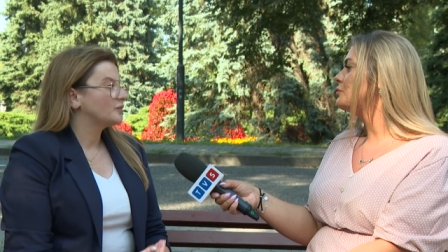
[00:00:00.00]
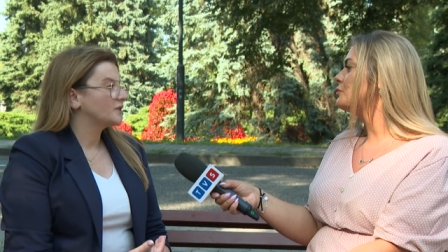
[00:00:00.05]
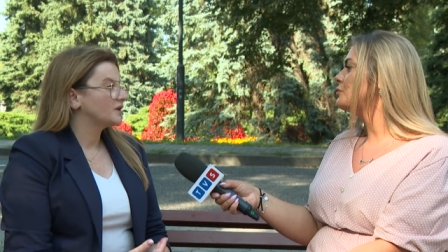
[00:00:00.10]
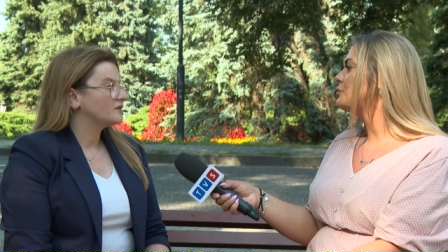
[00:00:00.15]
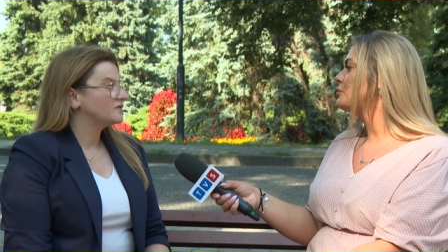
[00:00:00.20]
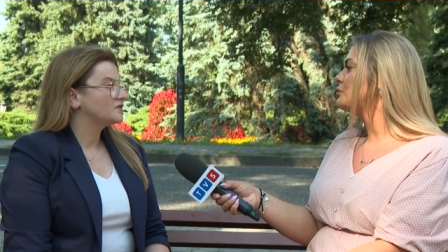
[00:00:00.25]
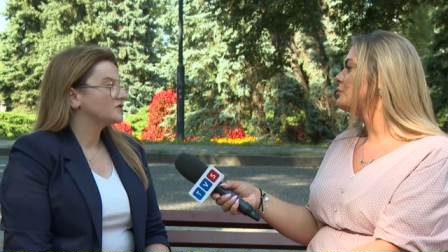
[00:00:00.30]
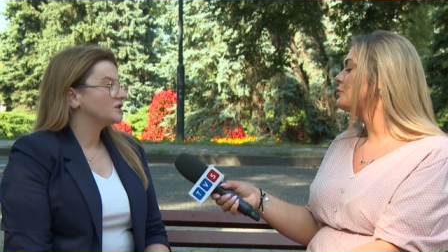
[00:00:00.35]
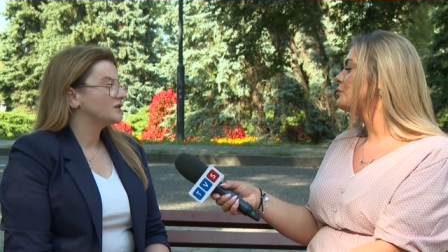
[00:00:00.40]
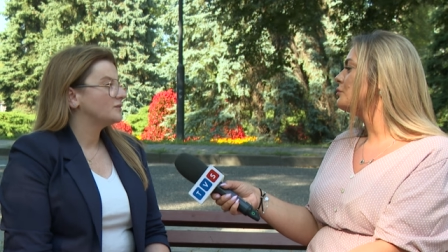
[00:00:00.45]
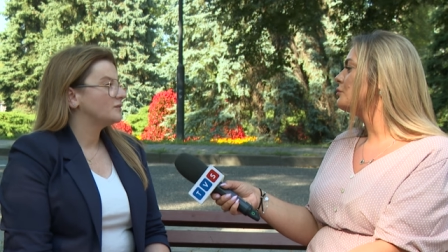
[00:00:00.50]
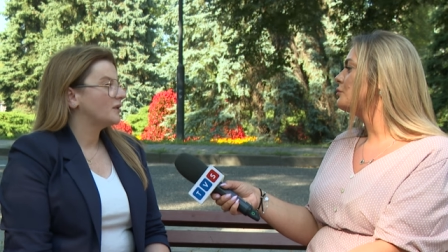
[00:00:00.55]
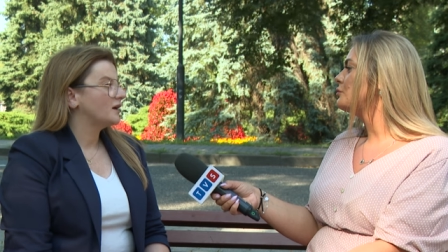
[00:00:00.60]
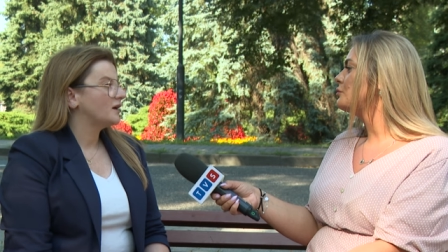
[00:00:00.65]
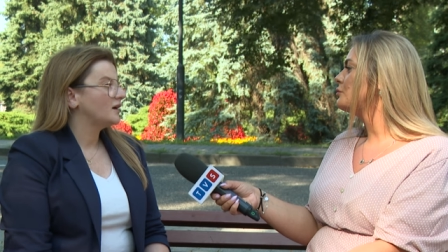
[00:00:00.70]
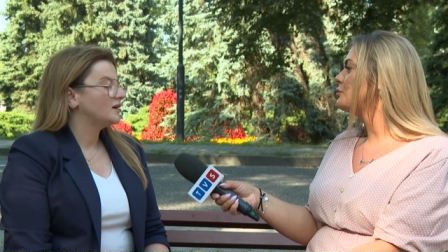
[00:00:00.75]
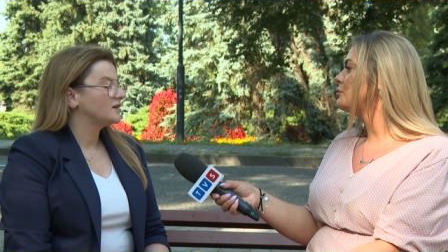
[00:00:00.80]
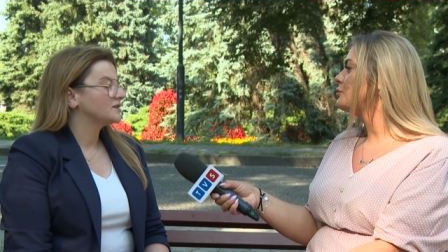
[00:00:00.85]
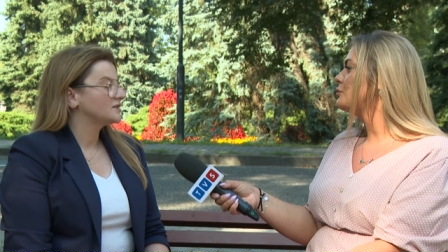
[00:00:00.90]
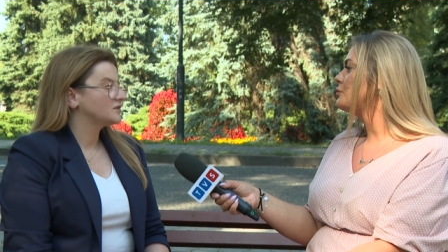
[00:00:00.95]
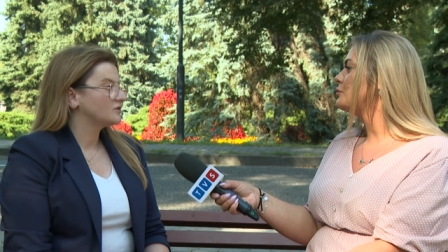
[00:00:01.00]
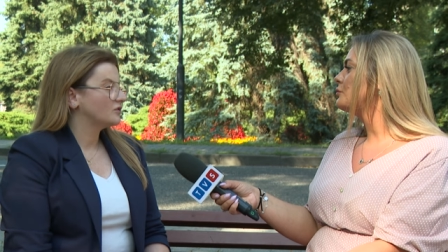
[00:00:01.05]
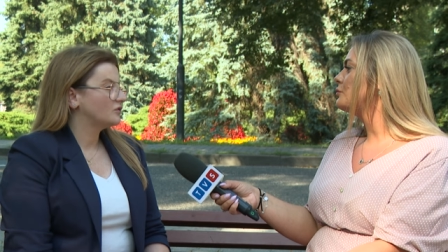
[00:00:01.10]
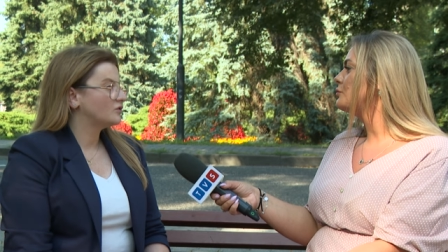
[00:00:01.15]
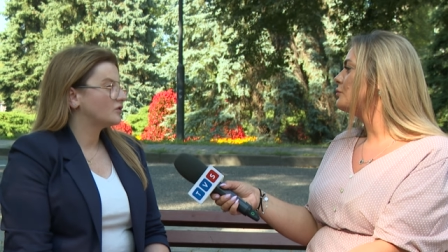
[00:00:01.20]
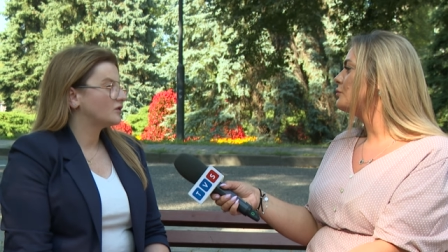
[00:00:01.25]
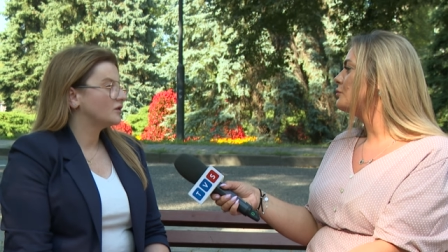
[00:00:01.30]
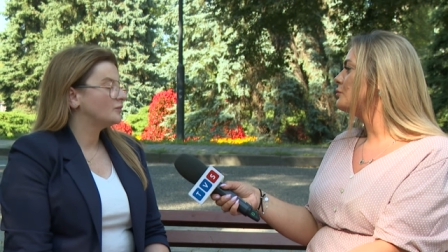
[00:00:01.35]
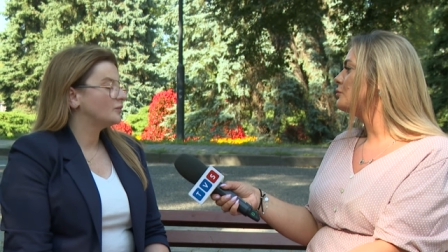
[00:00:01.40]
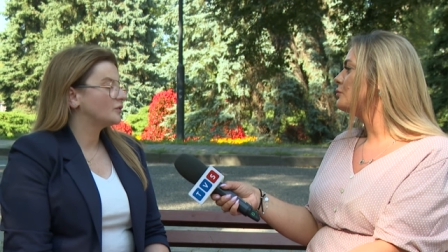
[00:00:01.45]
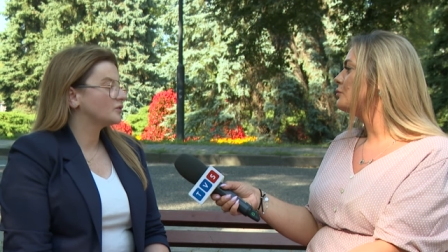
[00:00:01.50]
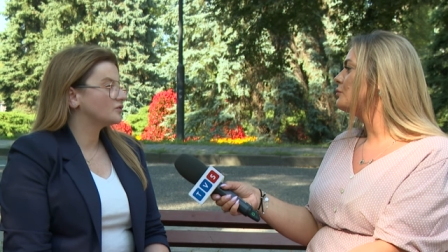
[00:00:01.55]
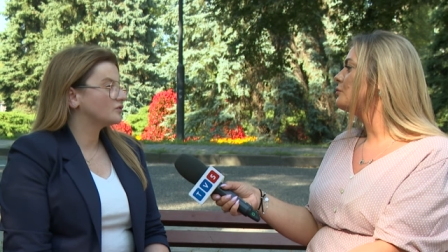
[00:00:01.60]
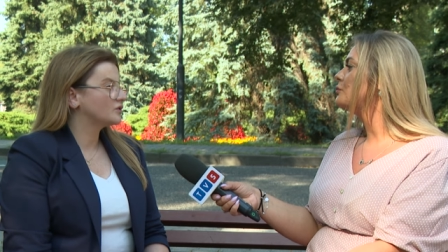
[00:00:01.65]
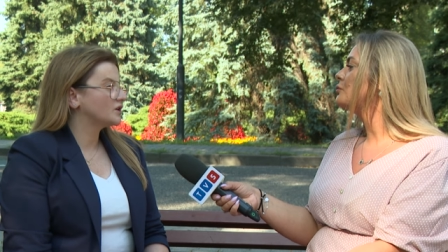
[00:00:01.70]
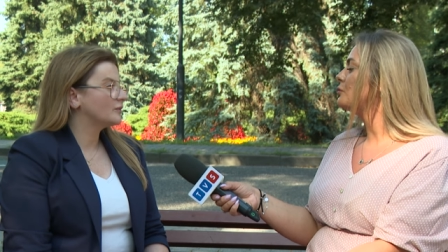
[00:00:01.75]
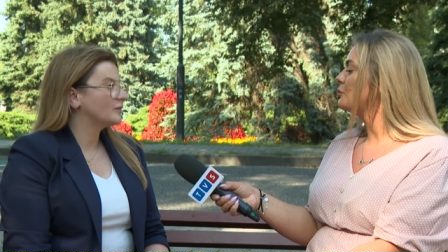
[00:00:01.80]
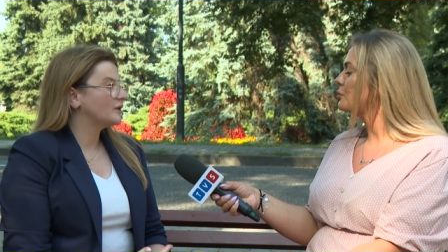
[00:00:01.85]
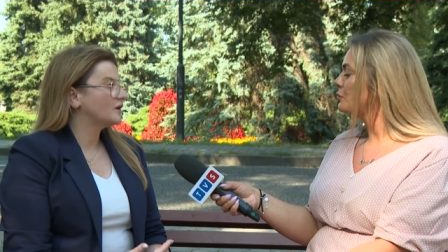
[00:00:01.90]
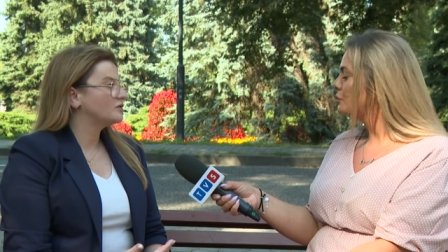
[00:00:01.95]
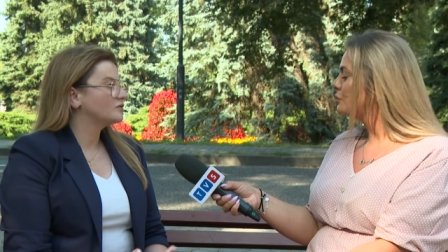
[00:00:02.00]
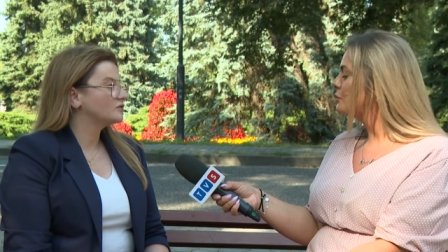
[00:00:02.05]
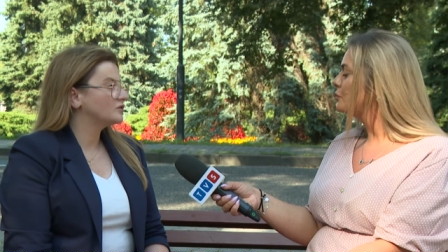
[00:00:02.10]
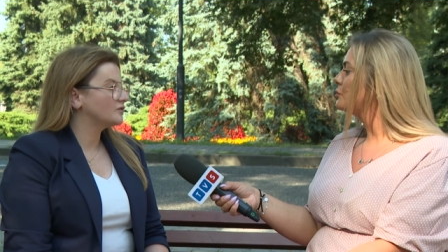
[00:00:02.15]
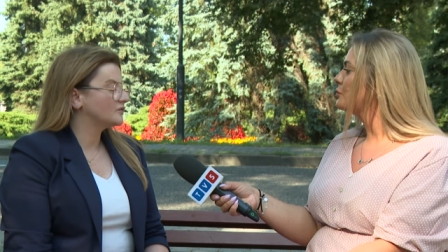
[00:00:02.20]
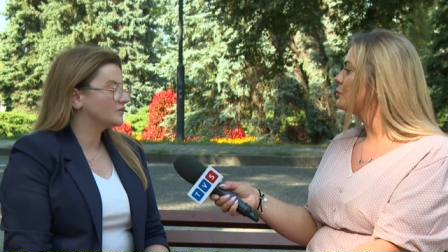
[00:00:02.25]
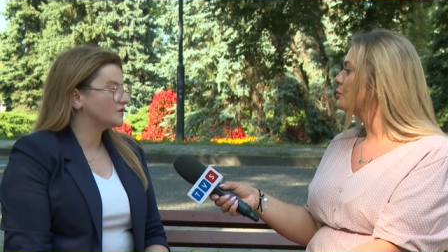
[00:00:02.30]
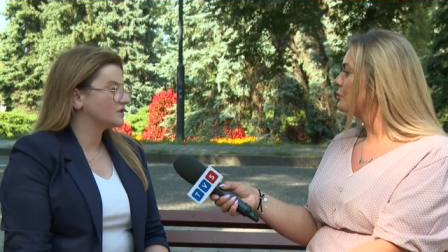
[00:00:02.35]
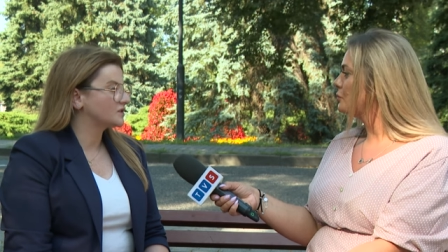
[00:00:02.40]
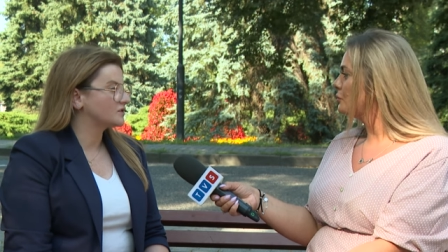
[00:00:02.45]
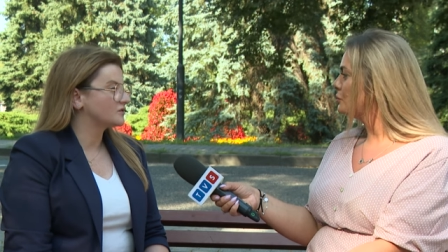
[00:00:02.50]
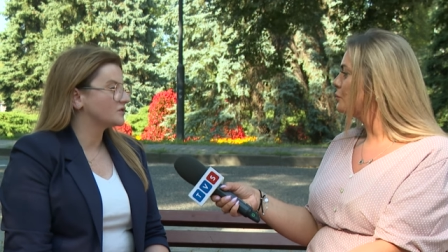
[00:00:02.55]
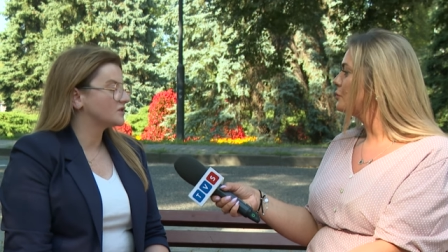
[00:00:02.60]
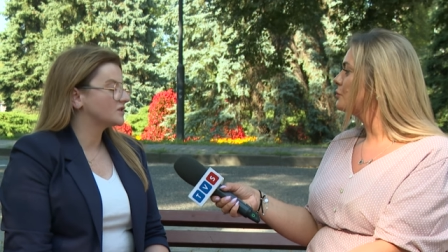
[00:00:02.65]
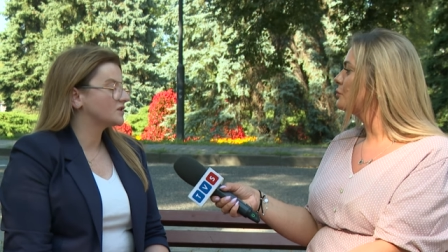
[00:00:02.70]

pierwsze ma SOR, po drugie ma lądowisko.